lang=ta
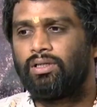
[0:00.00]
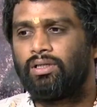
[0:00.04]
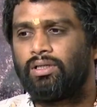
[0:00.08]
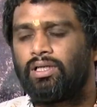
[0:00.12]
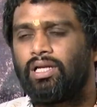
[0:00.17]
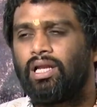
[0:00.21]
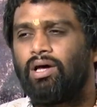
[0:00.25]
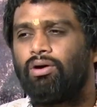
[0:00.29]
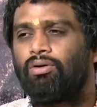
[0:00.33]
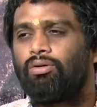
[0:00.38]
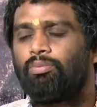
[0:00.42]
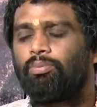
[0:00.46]

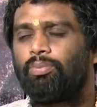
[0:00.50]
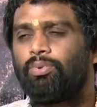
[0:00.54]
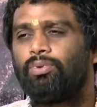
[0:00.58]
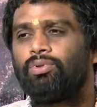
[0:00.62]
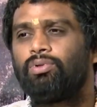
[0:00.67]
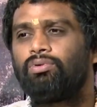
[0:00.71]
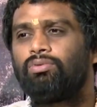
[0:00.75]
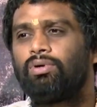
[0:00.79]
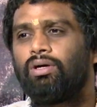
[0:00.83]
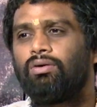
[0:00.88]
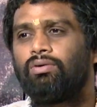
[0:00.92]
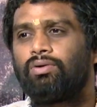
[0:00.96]
இல்லை அவர்
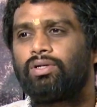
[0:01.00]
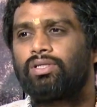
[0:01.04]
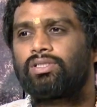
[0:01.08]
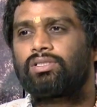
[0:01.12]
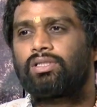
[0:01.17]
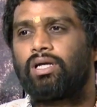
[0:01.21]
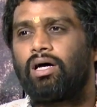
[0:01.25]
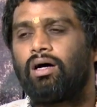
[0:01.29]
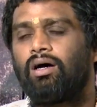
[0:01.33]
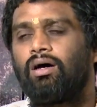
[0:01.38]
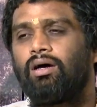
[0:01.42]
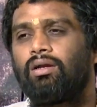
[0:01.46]
பொதுவாக ஒரு
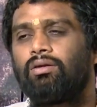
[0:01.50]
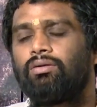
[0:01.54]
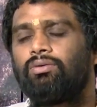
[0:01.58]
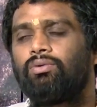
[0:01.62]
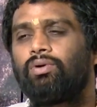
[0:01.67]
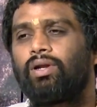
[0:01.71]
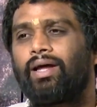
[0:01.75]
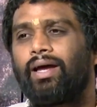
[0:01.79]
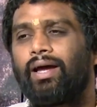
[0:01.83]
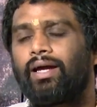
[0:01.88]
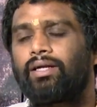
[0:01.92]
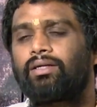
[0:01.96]
ஸ்டாரு
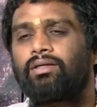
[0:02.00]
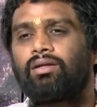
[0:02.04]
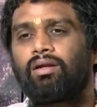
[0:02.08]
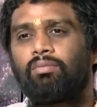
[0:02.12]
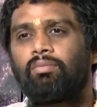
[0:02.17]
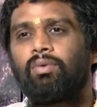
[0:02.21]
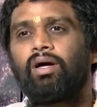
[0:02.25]
ஒரு ஆக்டர்